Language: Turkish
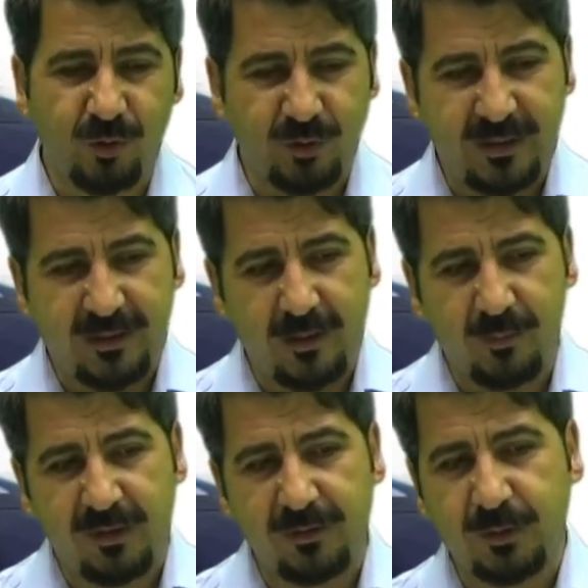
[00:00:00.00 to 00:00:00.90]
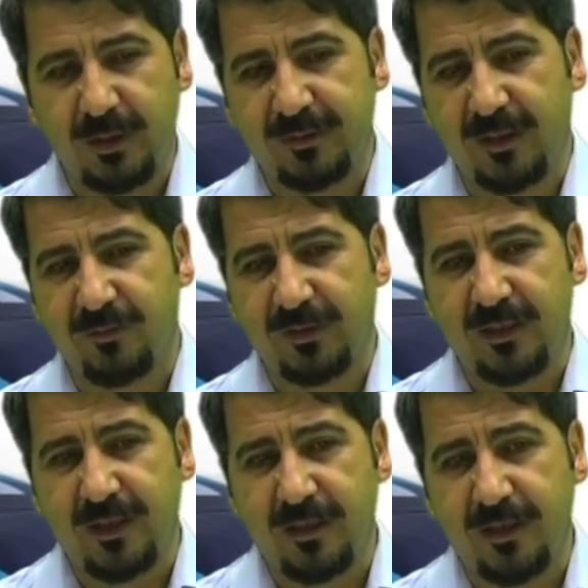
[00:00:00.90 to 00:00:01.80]
Özellikle Ballışehir tarafından
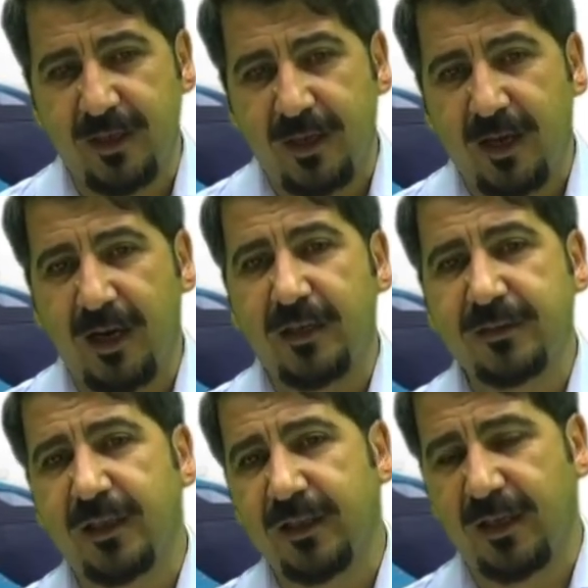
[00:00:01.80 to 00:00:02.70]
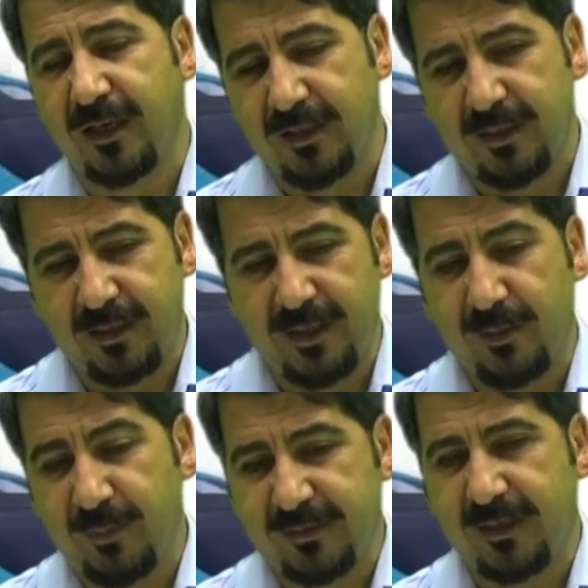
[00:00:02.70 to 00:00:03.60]
yani Ankara'ya e,
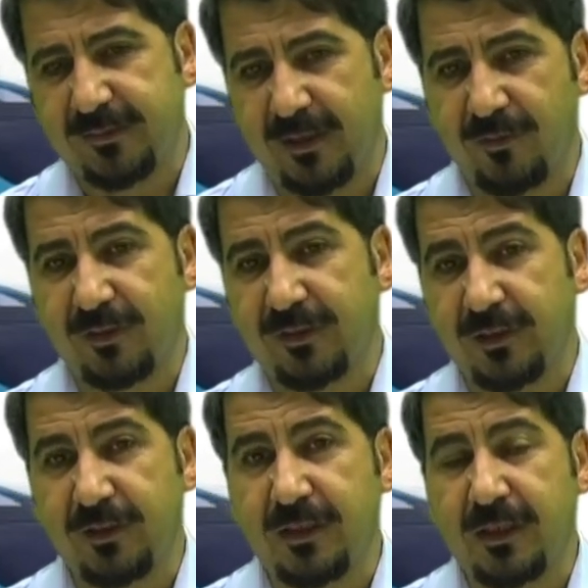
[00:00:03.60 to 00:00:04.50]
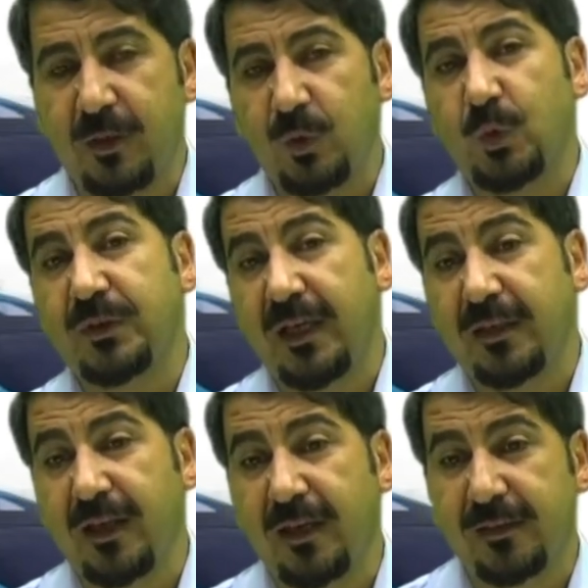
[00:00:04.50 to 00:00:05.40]
Elma Dağ tarafındaki
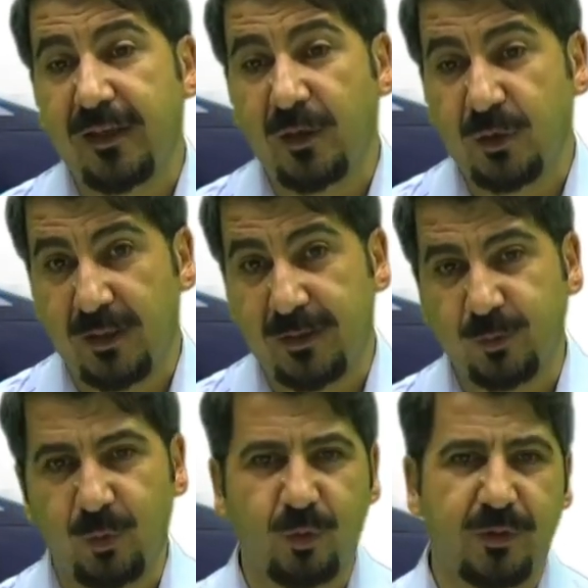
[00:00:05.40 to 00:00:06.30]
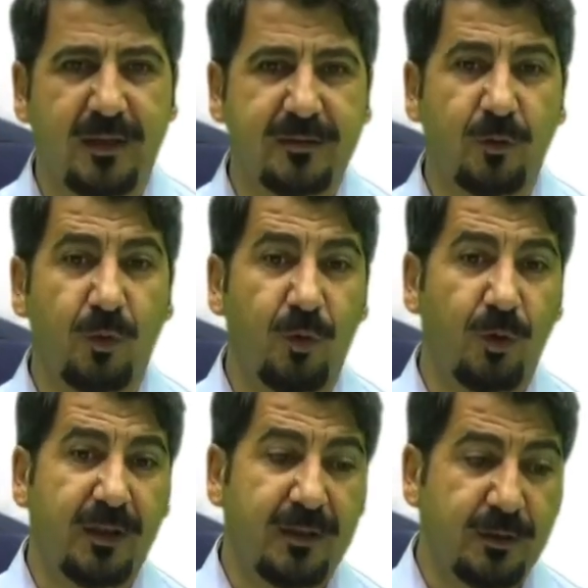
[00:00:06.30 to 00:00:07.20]
güzergahta yaşanan sorunlardan o
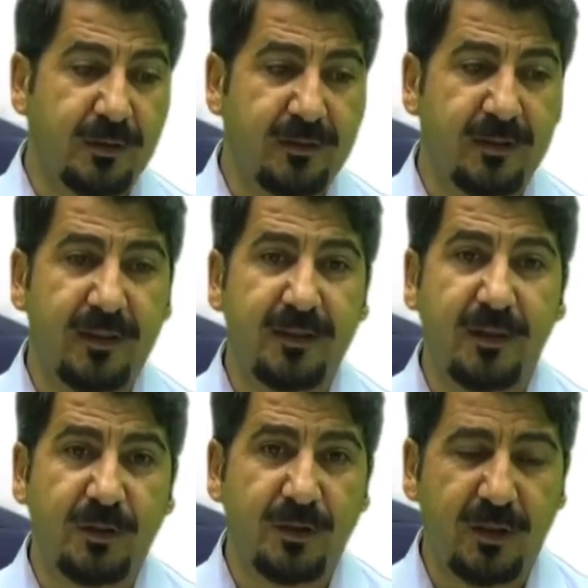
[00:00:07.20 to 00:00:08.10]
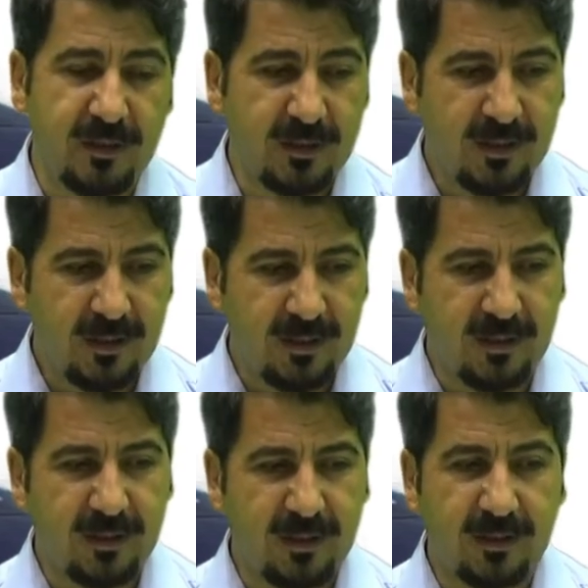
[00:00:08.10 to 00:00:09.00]
bölgede işte trenin geçeceği
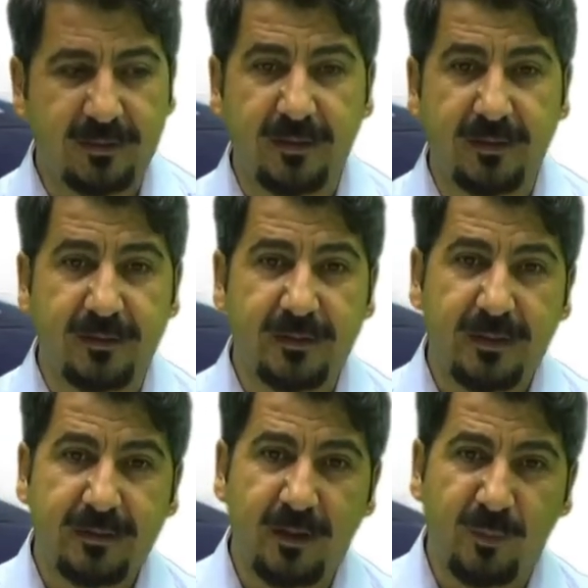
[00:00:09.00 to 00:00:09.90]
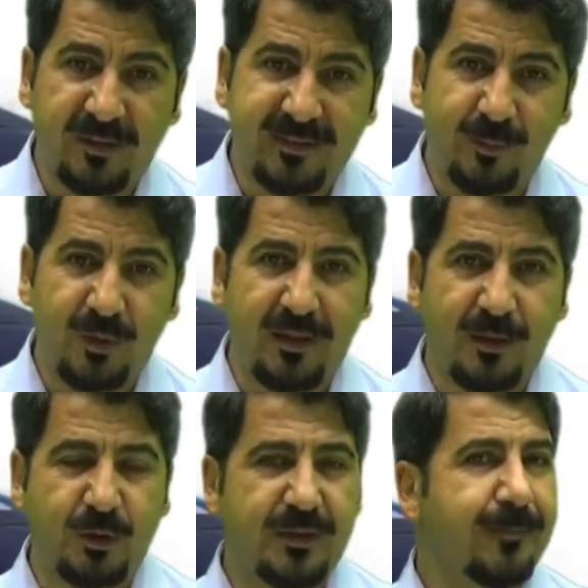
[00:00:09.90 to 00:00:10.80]
e, hatların tam anlamıyla
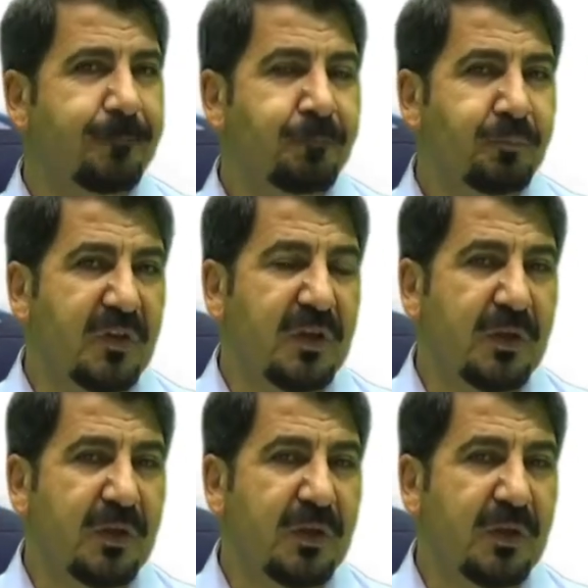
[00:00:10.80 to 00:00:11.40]
işte e,